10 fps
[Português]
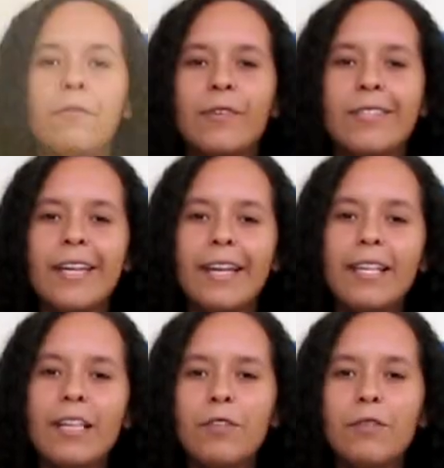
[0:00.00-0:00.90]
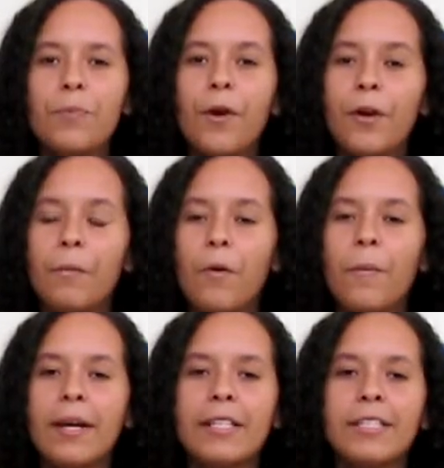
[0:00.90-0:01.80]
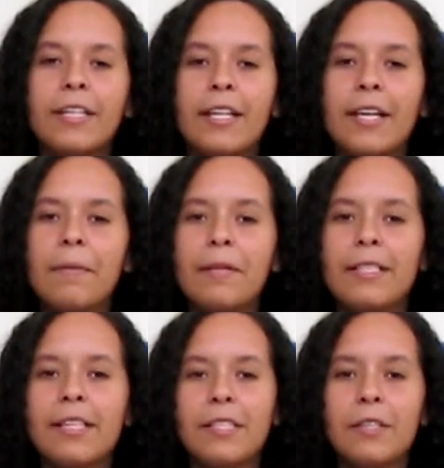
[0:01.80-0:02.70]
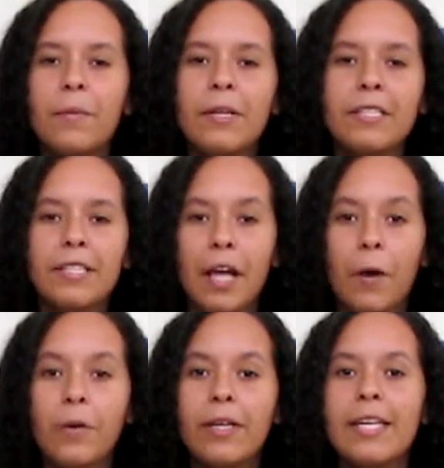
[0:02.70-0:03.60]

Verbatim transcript: você ainda não se programou para adquirir a meditação matinal